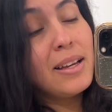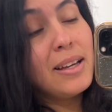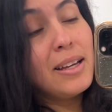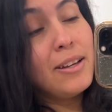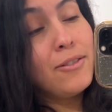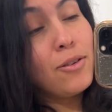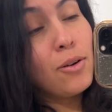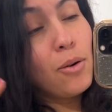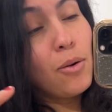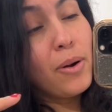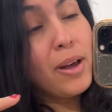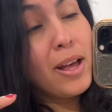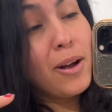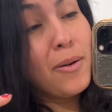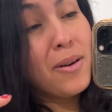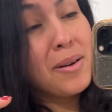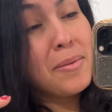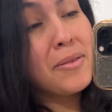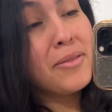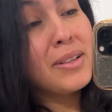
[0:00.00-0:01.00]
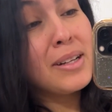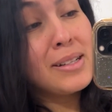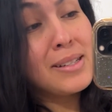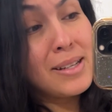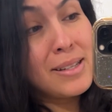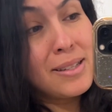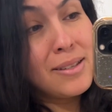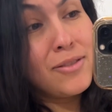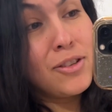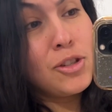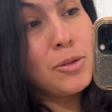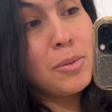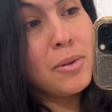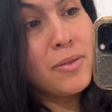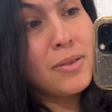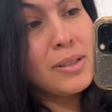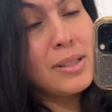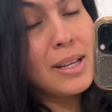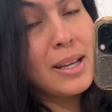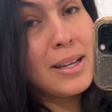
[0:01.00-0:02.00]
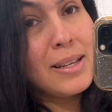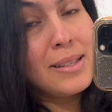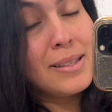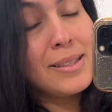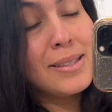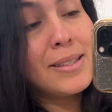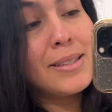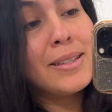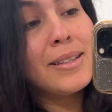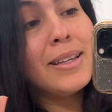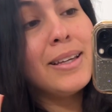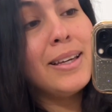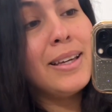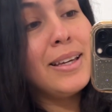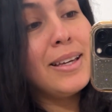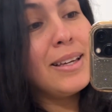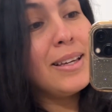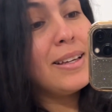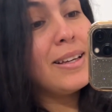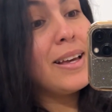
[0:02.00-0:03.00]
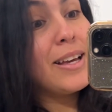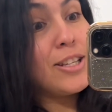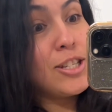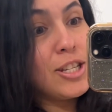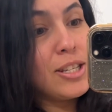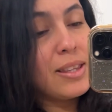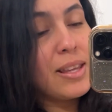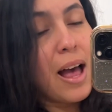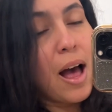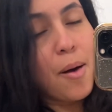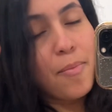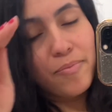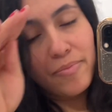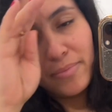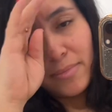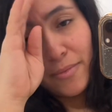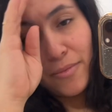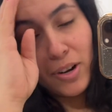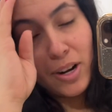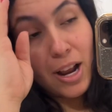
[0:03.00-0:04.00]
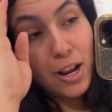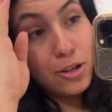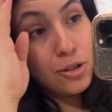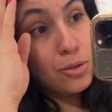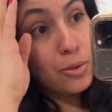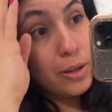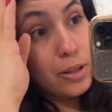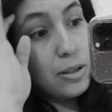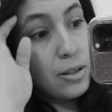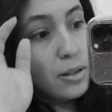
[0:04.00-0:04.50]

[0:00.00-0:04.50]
E vou correr agora pra finalizar esse vídeo pra vocês e editar. Na verdade, tô...